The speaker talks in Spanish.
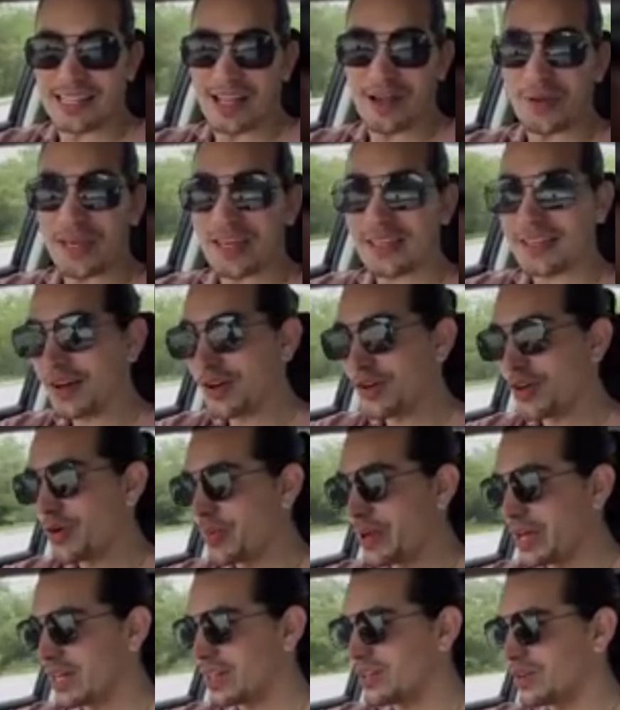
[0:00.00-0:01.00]
a mí están
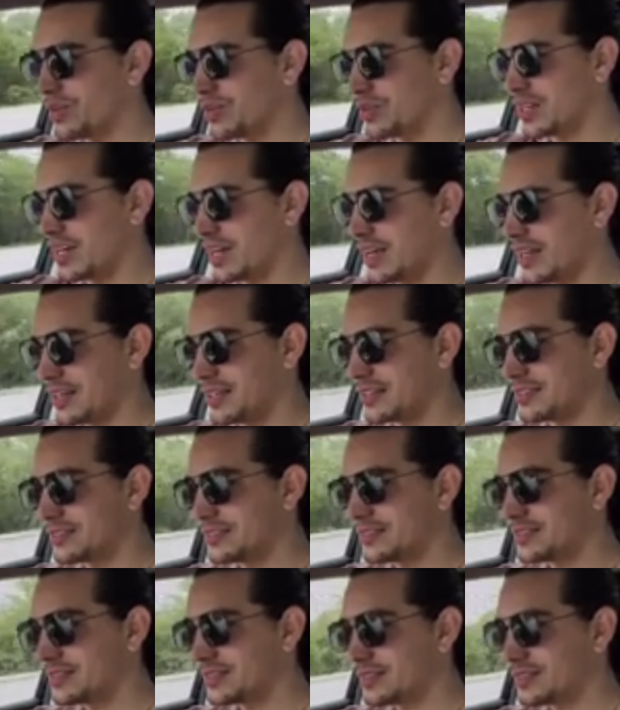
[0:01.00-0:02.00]
comiendo ustedes
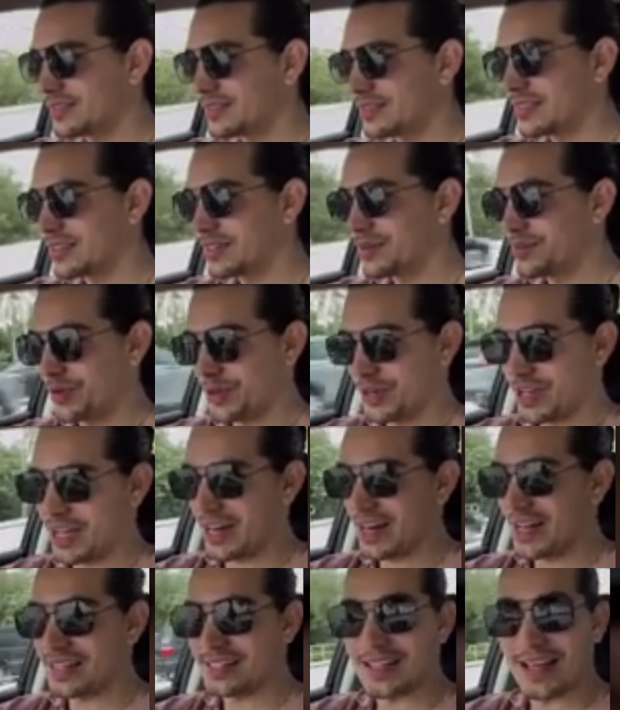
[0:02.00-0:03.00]
porque
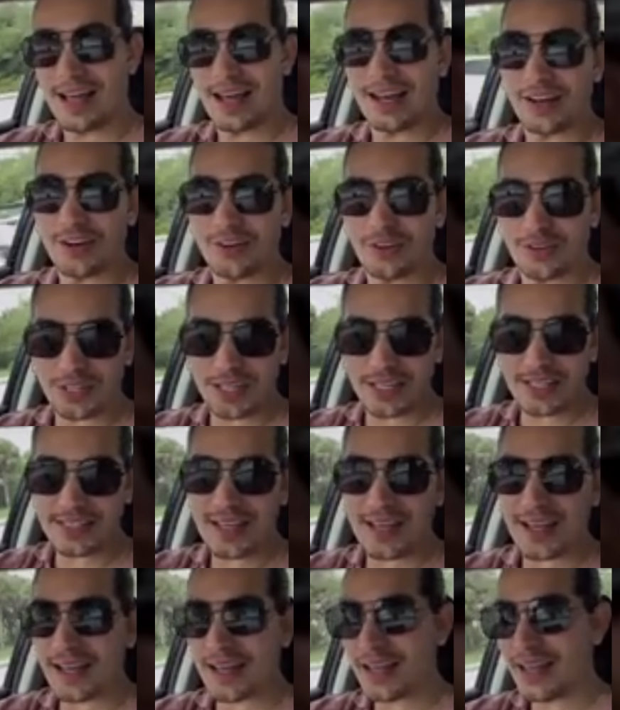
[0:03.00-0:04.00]
gracias a las
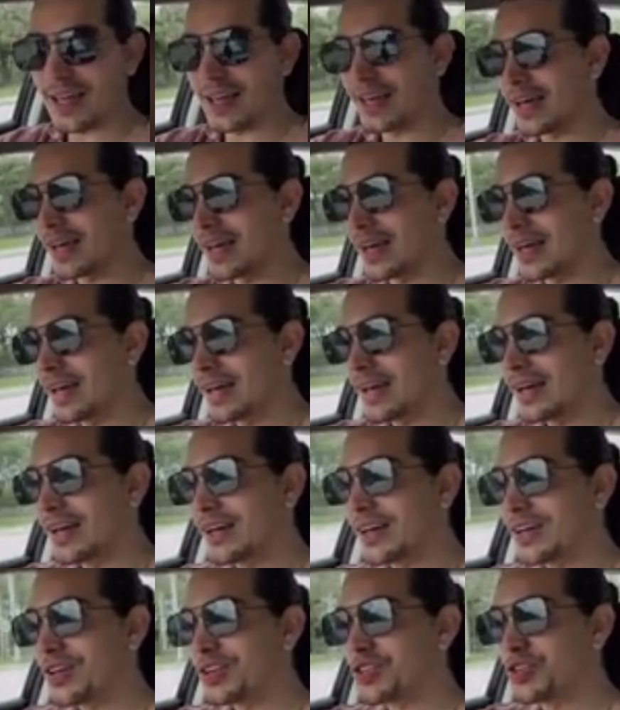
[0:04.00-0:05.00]
noticias es que
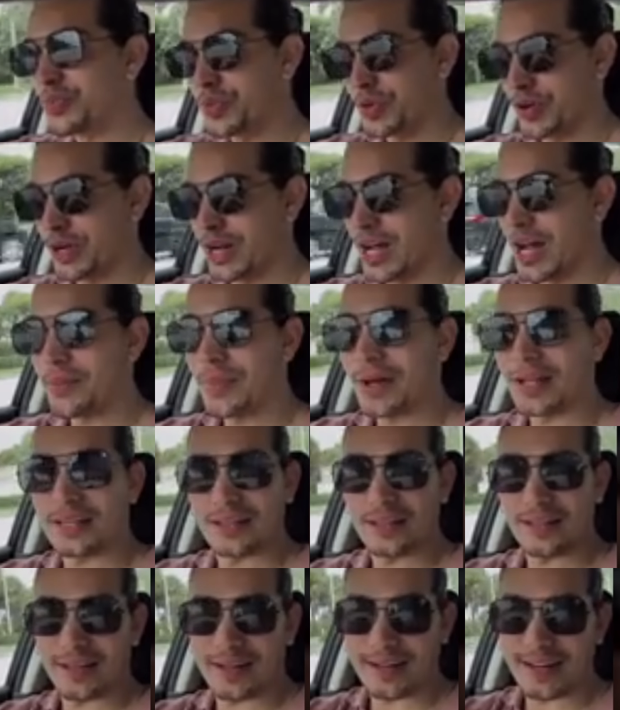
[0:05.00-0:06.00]
su programa
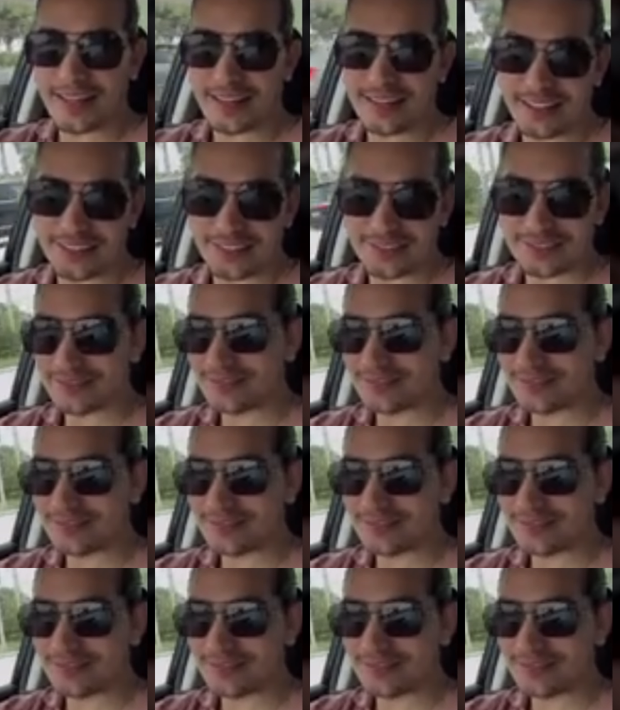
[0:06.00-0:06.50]
tiene rating.